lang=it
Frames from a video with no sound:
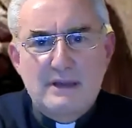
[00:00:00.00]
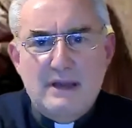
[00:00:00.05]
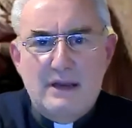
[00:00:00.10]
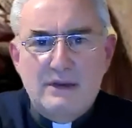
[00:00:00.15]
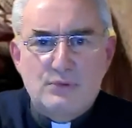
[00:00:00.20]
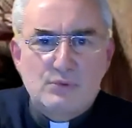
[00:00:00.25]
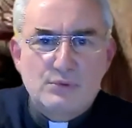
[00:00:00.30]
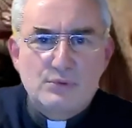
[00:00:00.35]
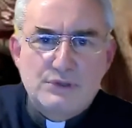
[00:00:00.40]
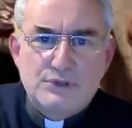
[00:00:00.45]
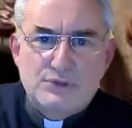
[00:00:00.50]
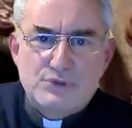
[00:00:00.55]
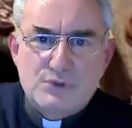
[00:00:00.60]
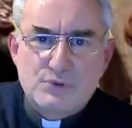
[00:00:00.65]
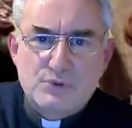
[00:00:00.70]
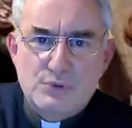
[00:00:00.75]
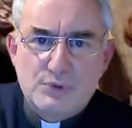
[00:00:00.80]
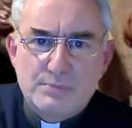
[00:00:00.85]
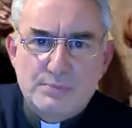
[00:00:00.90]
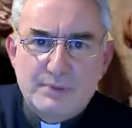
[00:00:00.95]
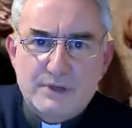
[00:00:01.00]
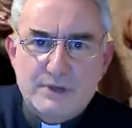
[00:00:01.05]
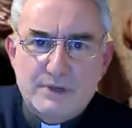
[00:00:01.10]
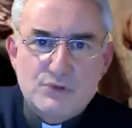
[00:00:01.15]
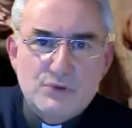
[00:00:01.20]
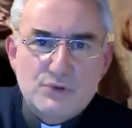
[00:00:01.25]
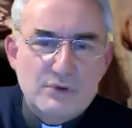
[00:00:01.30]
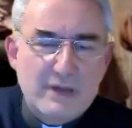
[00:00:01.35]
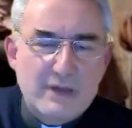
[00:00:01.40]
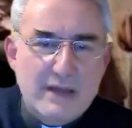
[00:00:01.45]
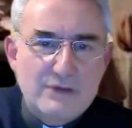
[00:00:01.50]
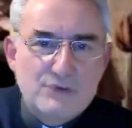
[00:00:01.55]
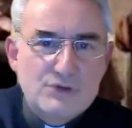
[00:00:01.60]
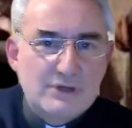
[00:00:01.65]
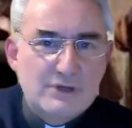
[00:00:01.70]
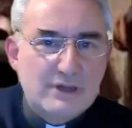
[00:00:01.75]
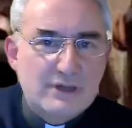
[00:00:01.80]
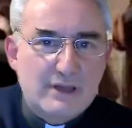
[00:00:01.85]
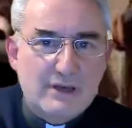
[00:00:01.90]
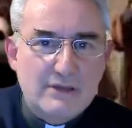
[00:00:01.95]
Alcuni sono i personaggi
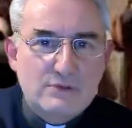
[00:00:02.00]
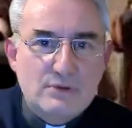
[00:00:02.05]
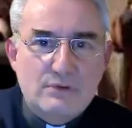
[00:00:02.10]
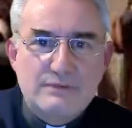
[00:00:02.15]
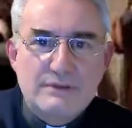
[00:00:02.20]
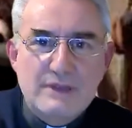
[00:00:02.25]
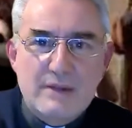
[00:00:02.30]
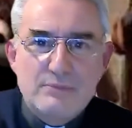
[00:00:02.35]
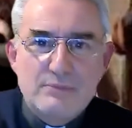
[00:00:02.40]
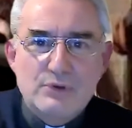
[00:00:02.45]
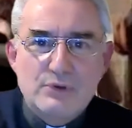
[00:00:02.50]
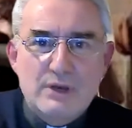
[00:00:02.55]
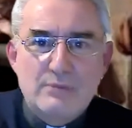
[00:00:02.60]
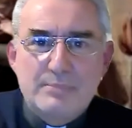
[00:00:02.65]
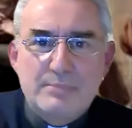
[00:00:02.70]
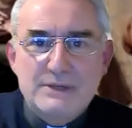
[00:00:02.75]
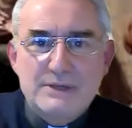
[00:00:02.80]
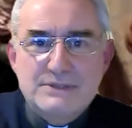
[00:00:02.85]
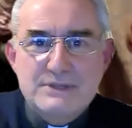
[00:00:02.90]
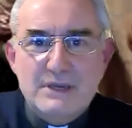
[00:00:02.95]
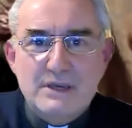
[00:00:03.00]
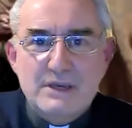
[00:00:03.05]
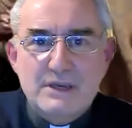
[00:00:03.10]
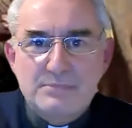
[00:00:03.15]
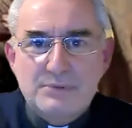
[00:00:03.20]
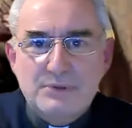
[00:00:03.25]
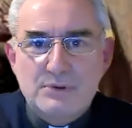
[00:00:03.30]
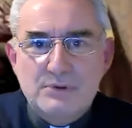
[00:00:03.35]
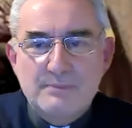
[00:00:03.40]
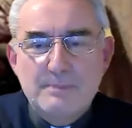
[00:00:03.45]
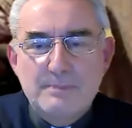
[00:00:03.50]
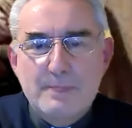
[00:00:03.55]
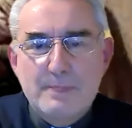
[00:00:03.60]
che ritroviamo nel presepio,